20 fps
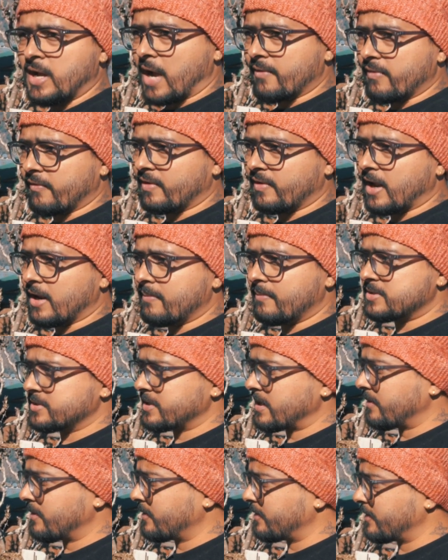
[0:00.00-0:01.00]
अभी फिलहाल बज
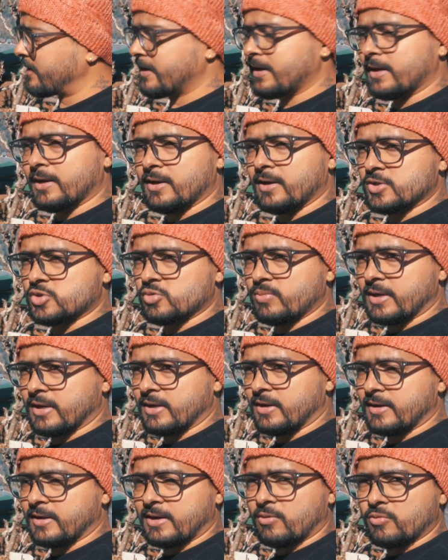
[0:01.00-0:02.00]
गया है सुबह
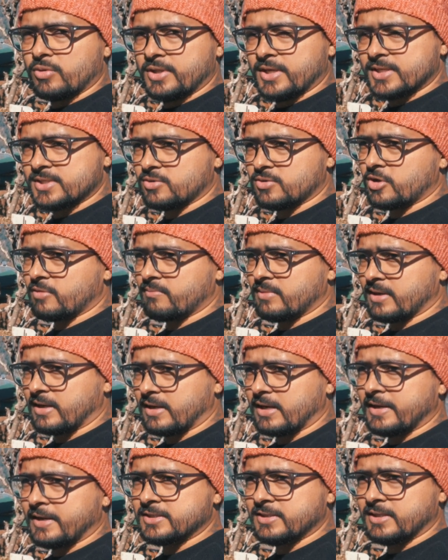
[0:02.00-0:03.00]
का अराउंड दस और मैं
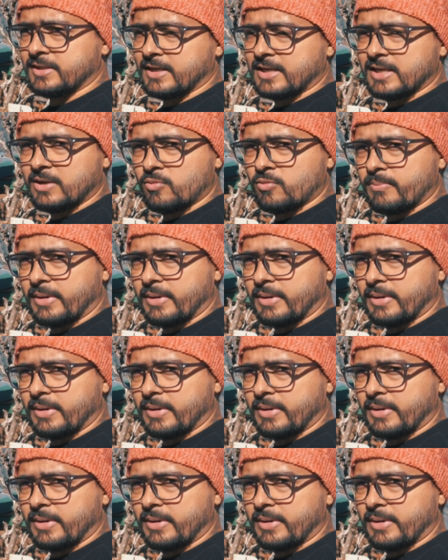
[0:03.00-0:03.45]
कल निकला हूँ